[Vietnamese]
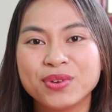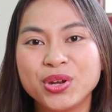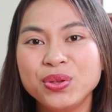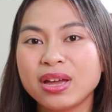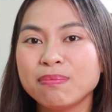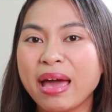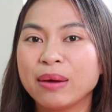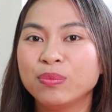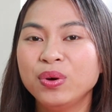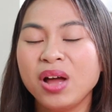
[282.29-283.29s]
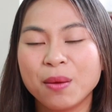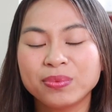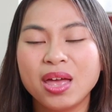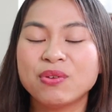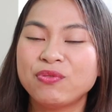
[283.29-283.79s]
Và nếu như các bạn muốn
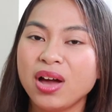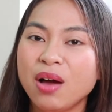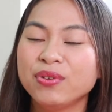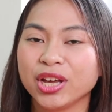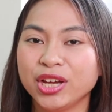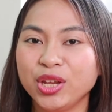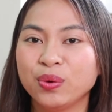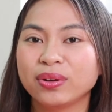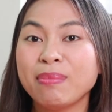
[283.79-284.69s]
học thêm về phát âm và ngữ điệu,